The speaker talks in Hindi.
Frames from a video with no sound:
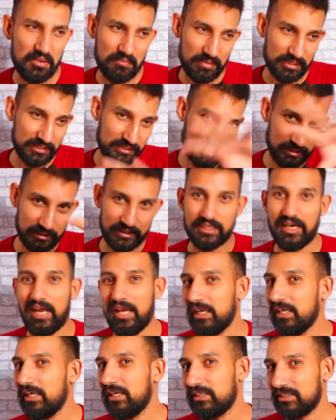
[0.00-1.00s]
बस इतना
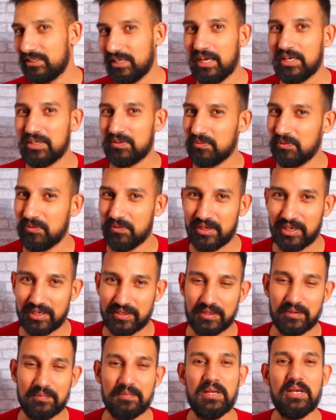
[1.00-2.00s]
ही अच्छा है इस मूवी के
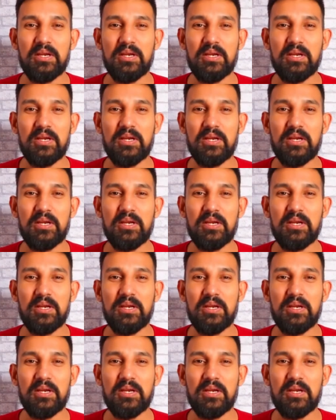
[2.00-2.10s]
अंदर